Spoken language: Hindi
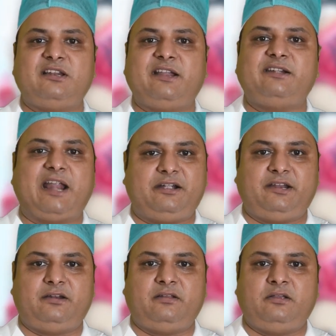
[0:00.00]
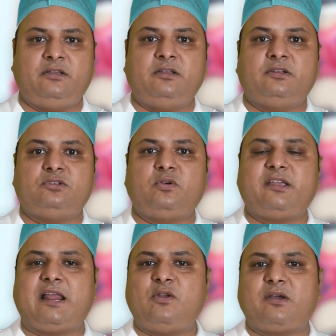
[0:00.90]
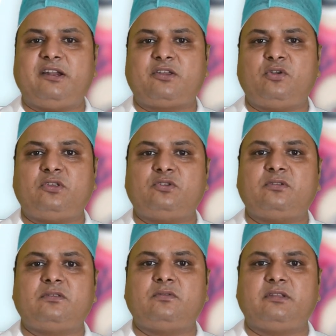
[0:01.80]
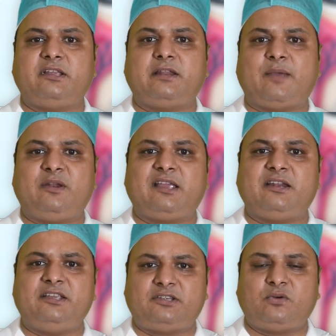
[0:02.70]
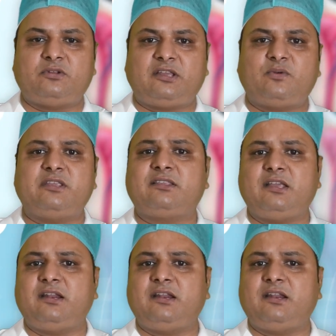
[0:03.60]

लेयर डेंटिन जो कि येलो कलर की होती है जो इनामल के नीचे होती है वो दिखती